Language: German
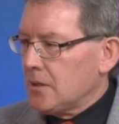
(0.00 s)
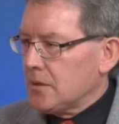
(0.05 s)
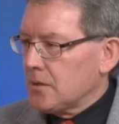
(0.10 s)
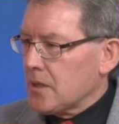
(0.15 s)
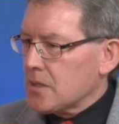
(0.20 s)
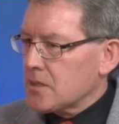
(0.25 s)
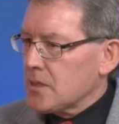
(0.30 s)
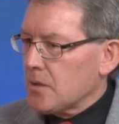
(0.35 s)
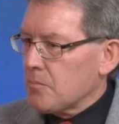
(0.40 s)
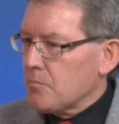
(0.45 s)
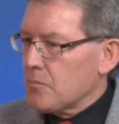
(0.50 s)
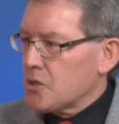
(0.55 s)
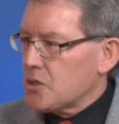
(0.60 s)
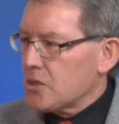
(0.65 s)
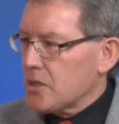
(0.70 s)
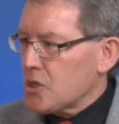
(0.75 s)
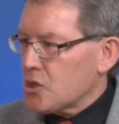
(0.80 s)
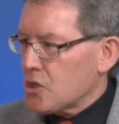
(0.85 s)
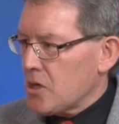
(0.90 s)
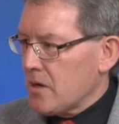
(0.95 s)
Das hat mich
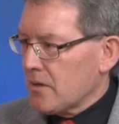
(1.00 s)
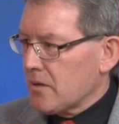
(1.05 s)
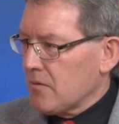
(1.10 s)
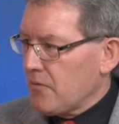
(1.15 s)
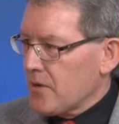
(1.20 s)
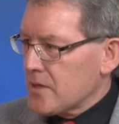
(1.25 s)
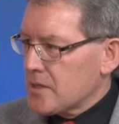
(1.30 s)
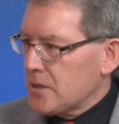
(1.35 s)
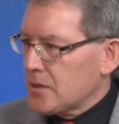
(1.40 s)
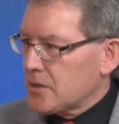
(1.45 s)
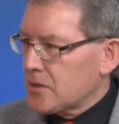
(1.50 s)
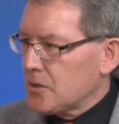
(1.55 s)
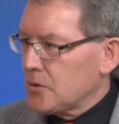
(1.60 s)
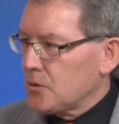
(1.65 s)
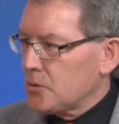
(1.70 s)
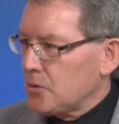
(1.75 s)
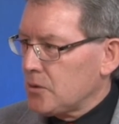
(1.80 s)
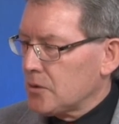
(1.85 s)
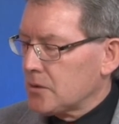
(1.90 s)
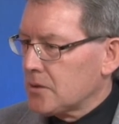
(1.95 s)
sehr stark gefesselt
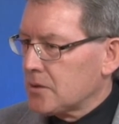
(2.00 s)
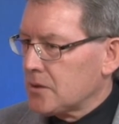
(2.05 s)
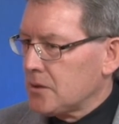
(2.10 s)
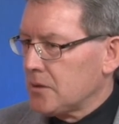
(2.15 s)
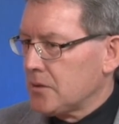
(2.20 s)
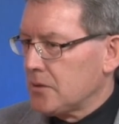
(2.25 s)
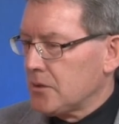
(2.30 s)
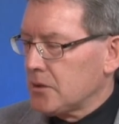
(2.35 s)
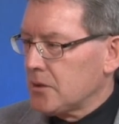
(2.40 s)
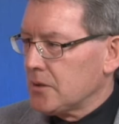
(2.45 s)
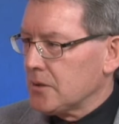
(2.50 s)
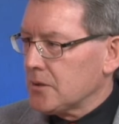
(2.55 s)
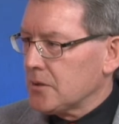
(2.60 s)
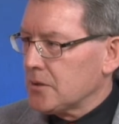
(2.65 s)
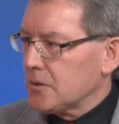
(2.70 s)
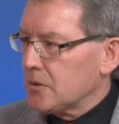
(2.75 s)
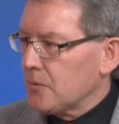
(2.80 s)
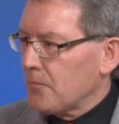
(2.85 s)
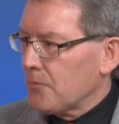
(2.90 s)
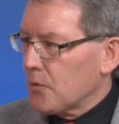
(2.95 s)
und
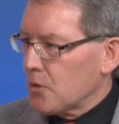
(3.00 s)
äh,